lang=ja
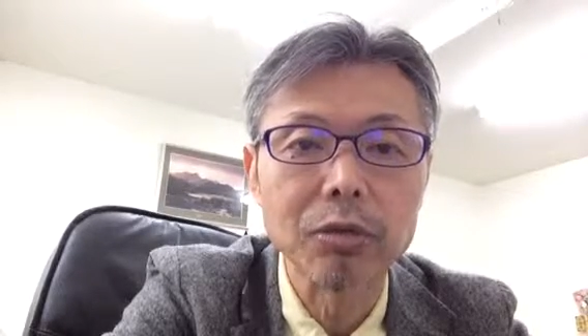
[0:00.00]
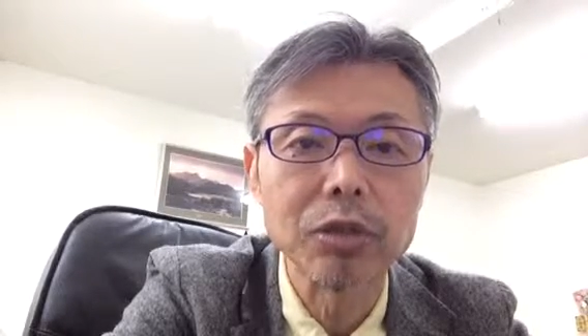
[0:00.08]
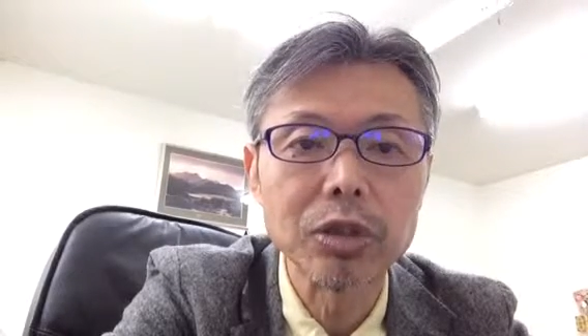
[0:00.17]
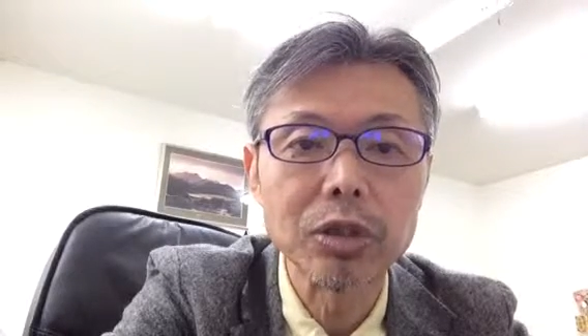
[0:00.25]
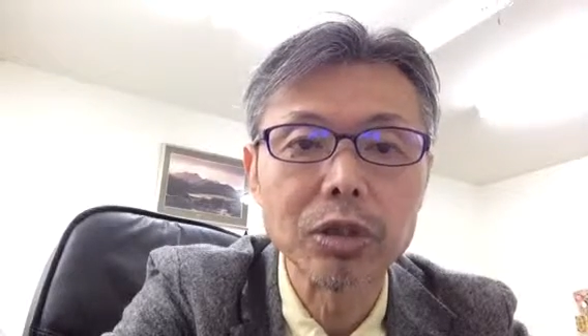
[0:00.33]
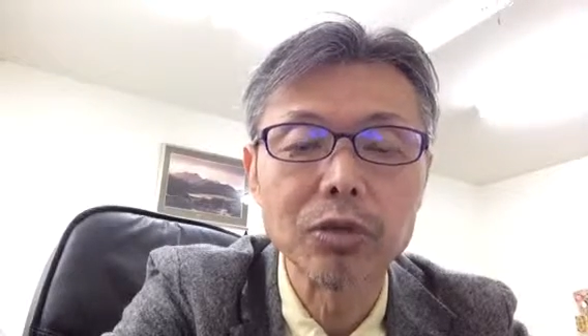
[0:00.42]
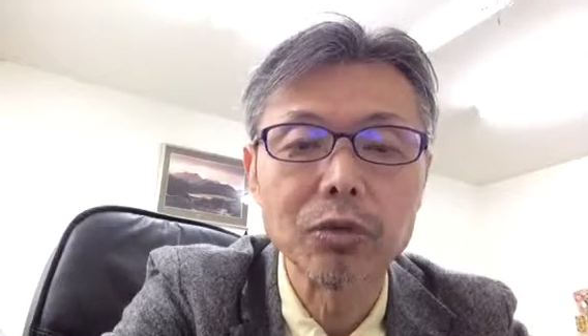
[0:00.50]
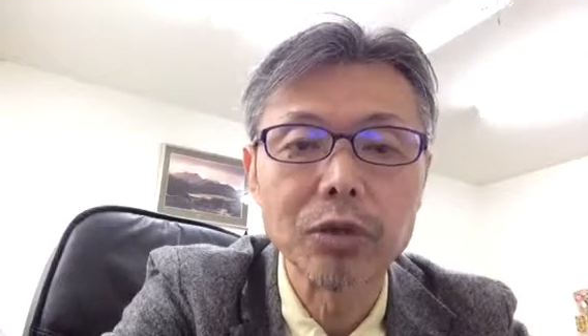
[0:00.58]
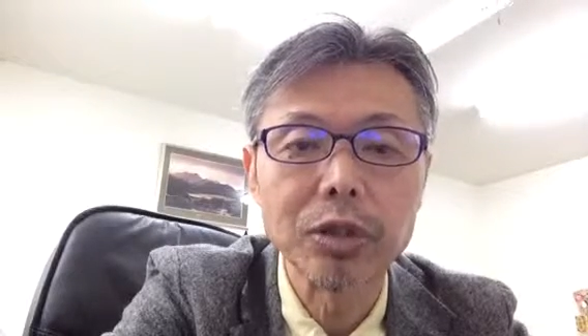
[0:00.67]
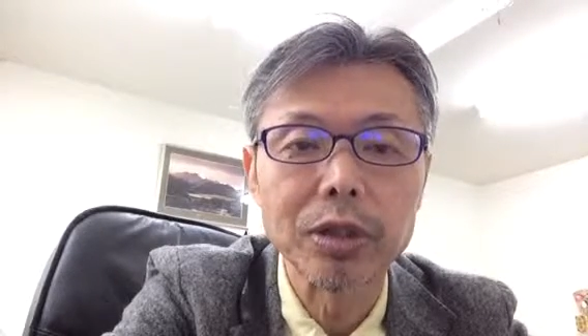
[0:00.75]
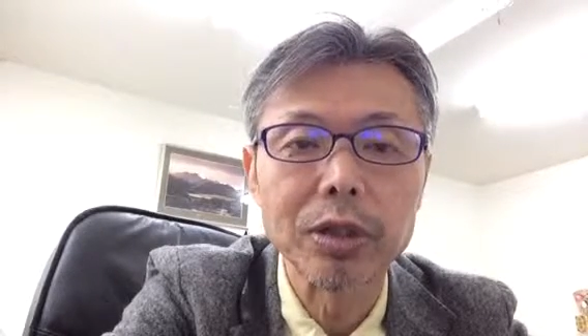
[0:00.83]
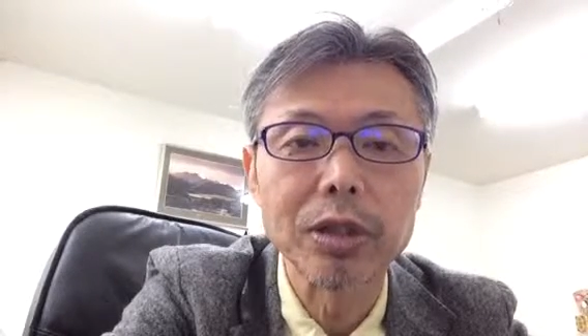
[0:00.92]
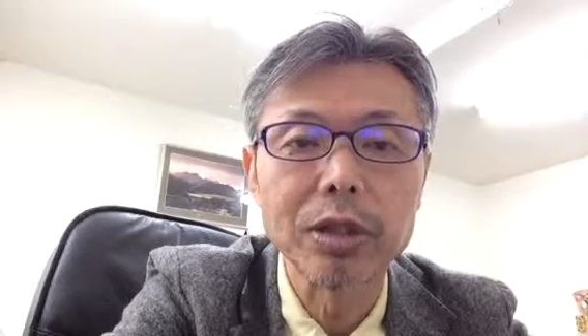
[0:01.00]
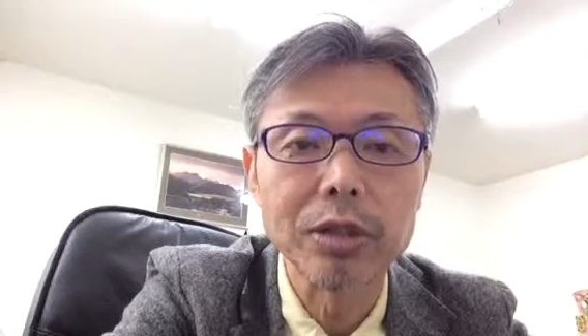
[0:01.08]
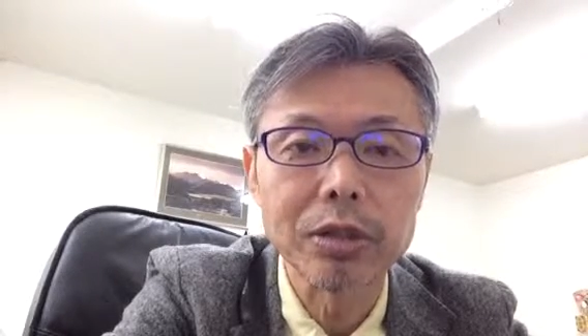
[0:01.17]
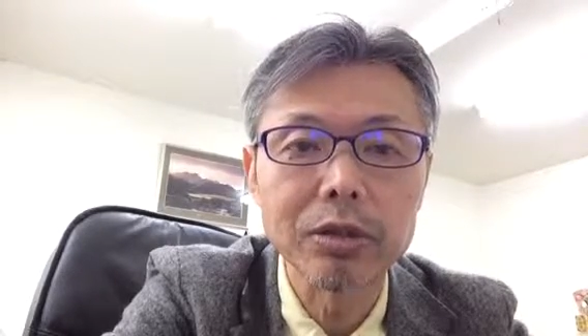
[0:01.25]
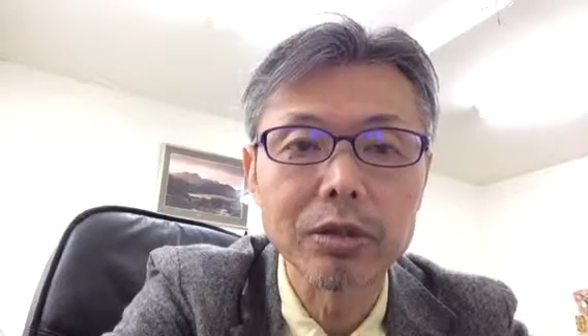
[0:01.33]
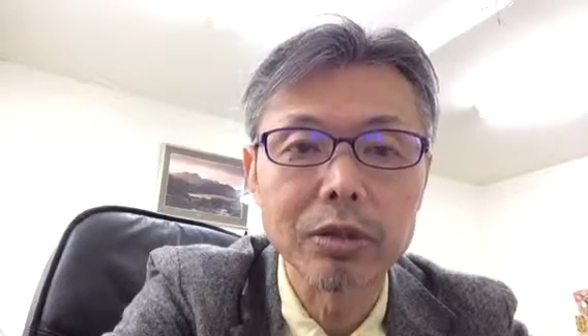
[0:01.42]
更新頻度とかにかかわ
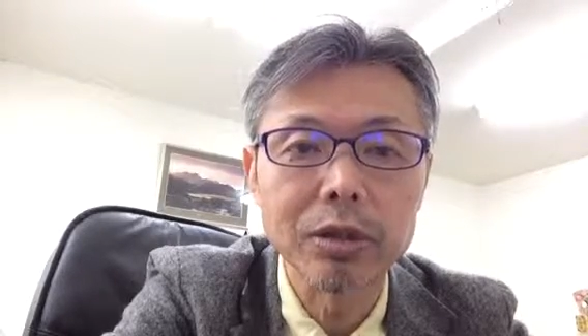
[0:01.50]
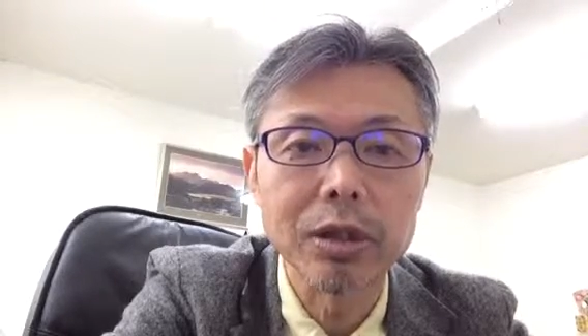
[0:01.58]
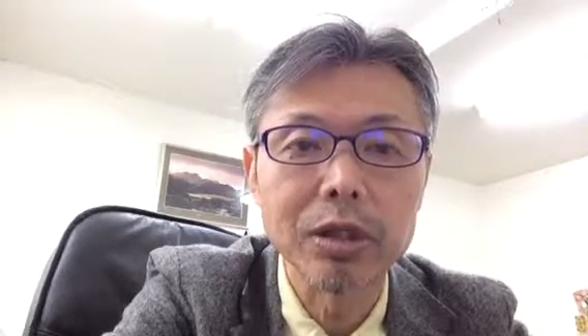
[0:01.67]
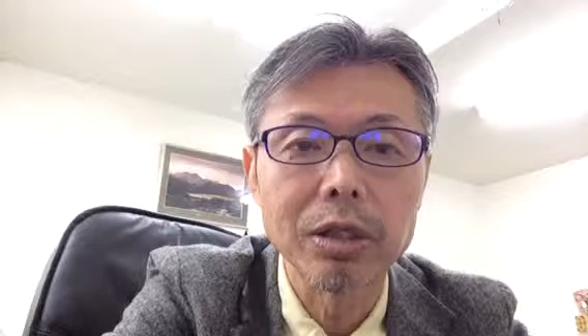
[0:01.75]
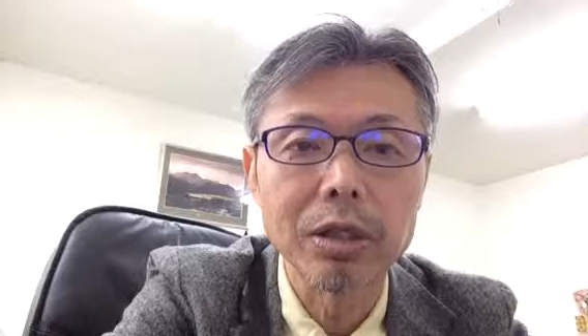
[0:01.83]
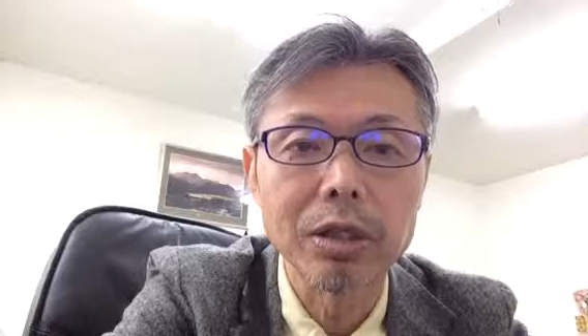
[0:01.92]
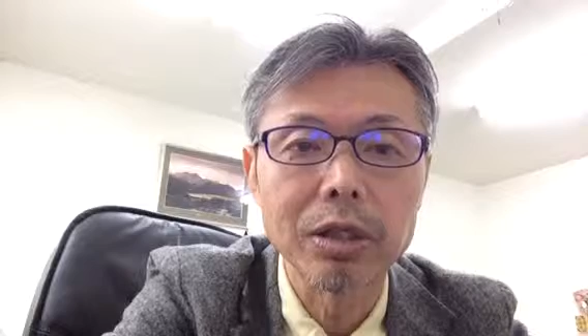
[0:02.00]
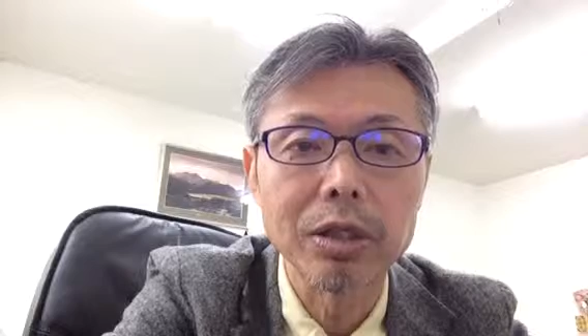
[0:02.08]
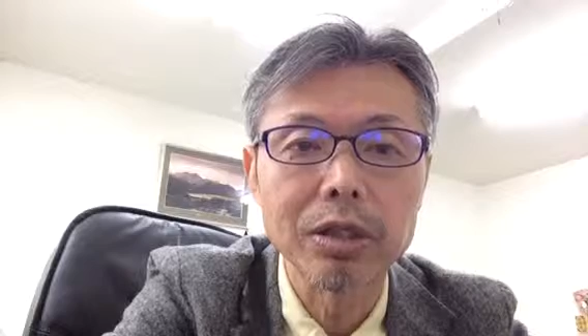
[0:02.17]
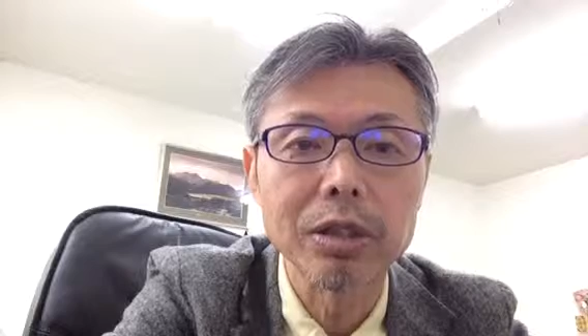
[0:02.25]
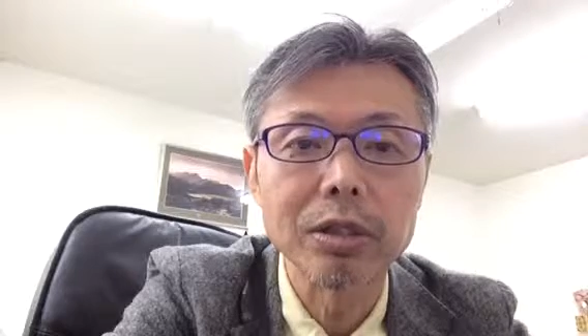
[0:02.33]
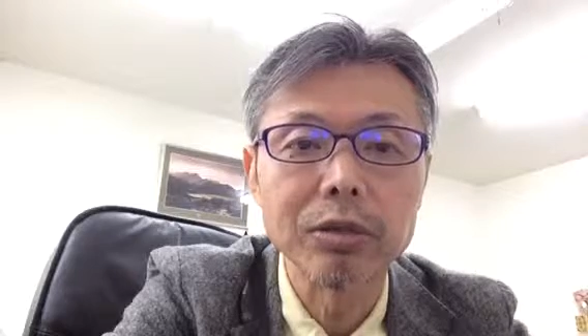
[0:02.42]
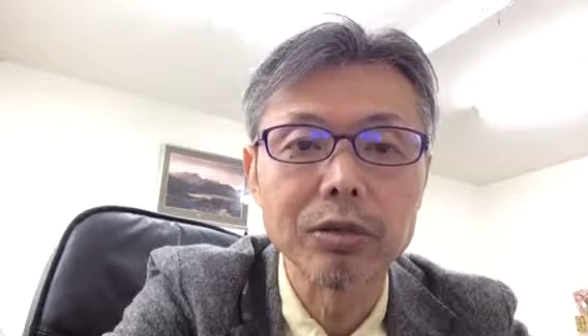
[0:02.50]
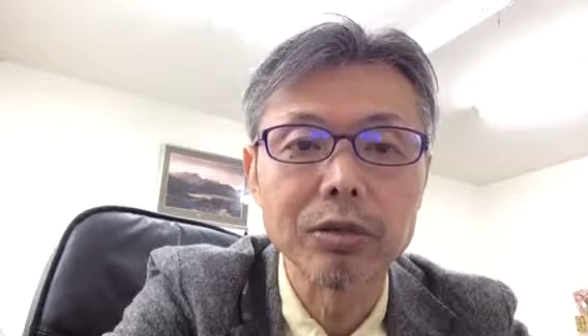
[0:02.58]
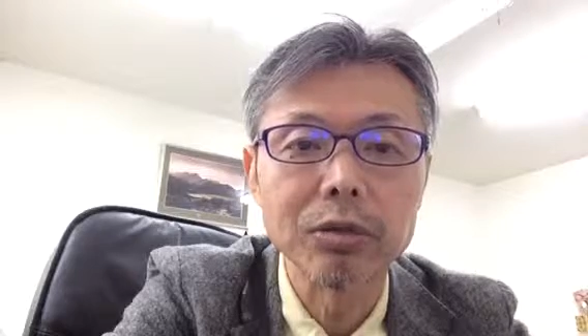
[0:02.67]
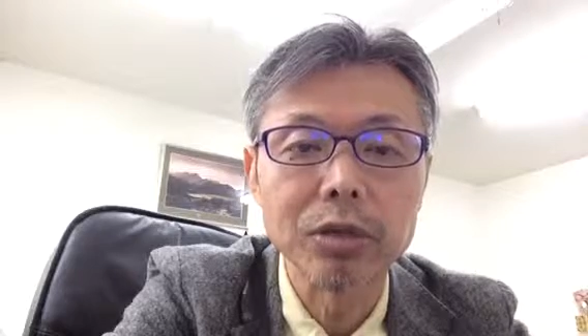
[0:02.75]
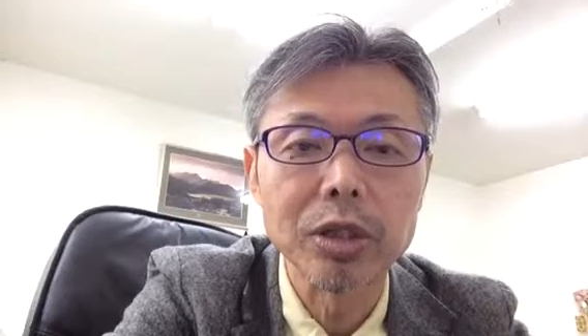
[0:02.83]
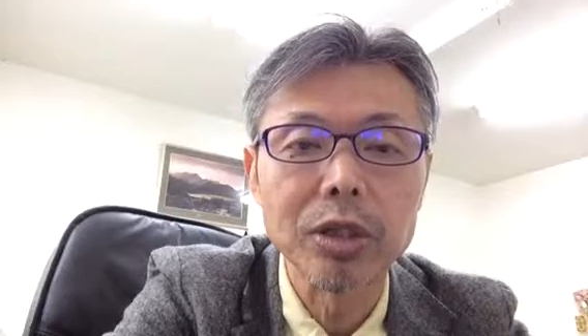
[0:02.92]
らず月
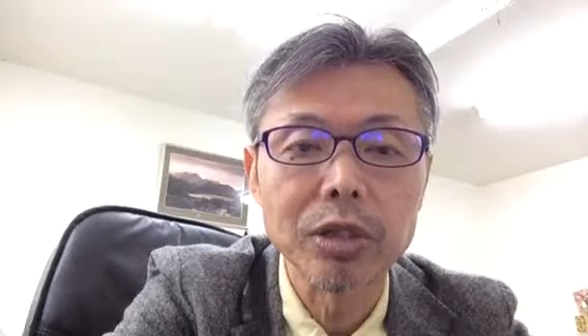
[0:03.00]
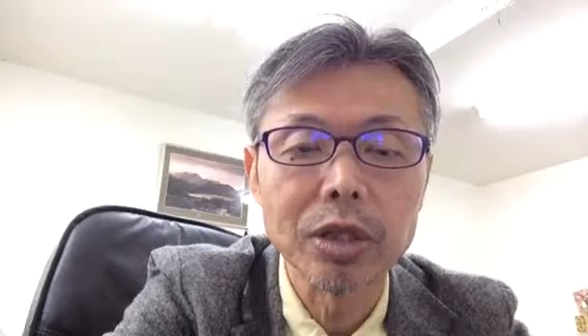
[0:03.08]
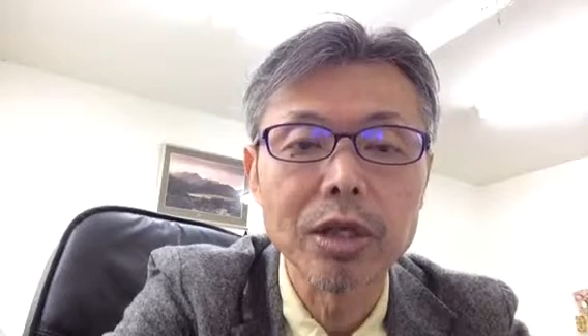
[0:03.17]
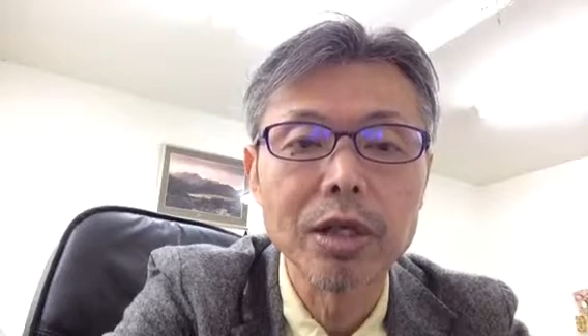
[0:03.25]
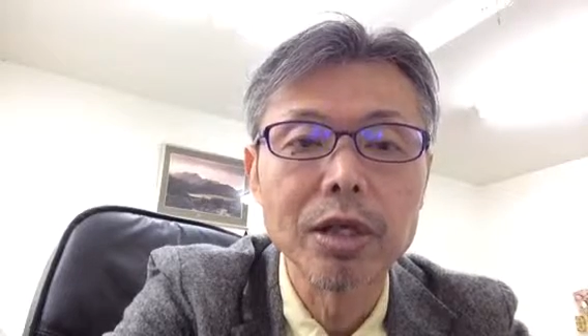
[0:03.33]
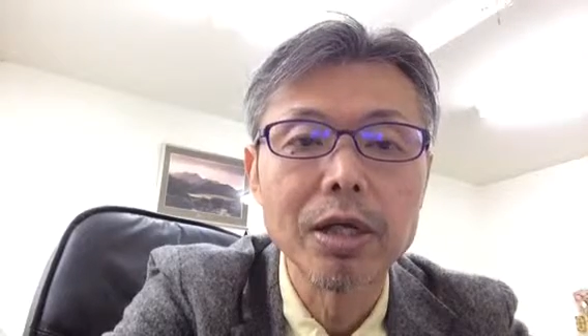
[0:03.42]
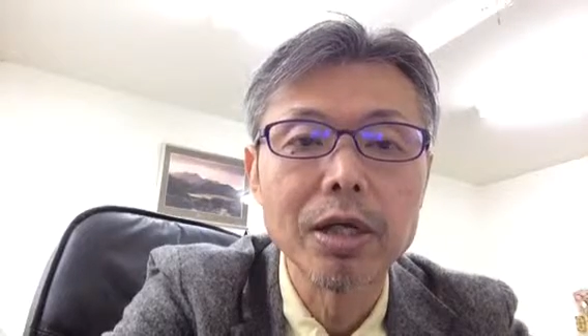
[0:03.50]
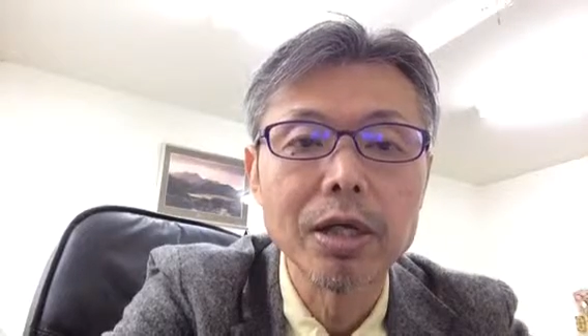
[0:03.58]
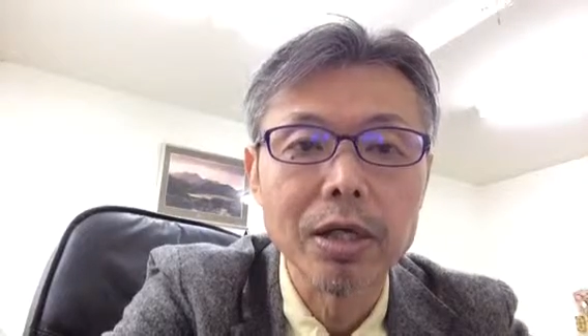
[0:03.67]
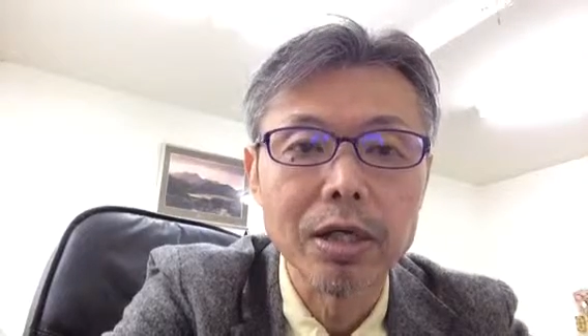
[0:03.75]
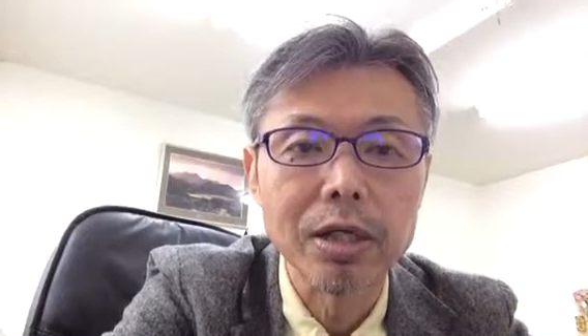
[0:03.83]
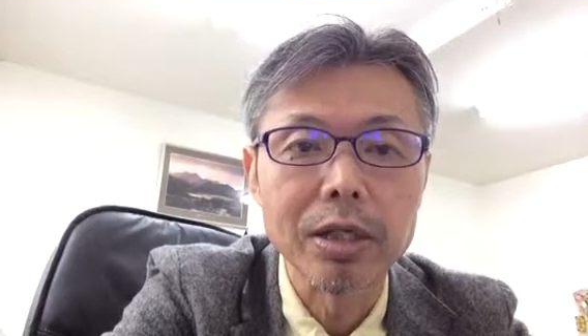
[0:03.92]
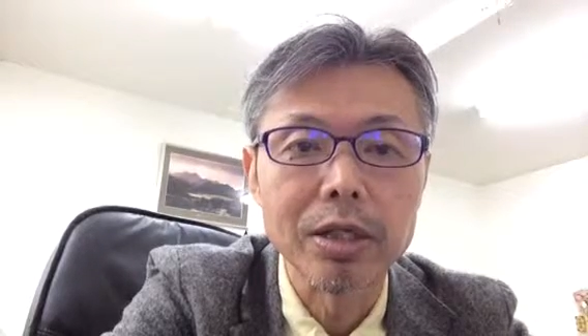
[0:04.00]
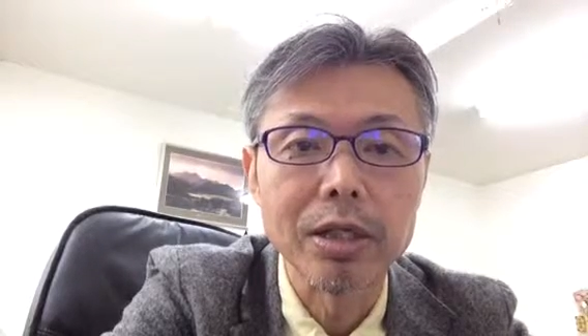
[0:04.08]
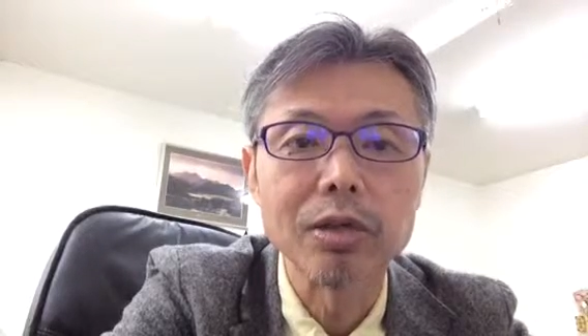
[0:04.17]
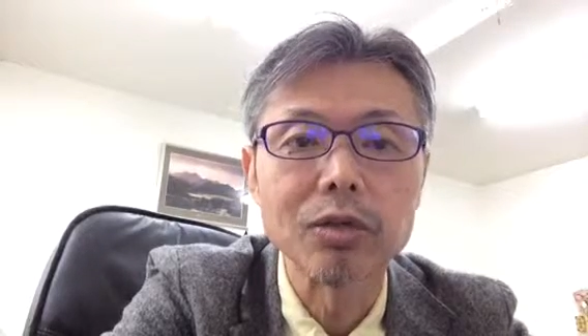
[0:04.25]
額ごせんえんでで